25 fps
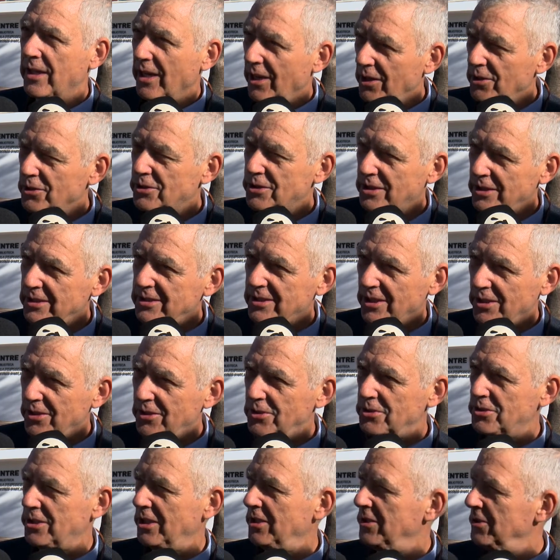que a los
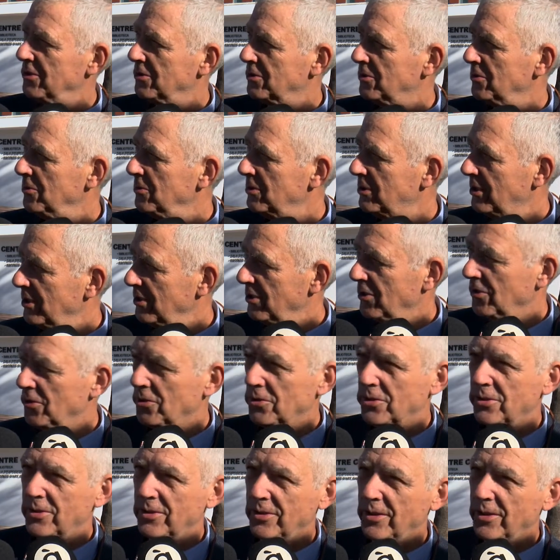32 años un señor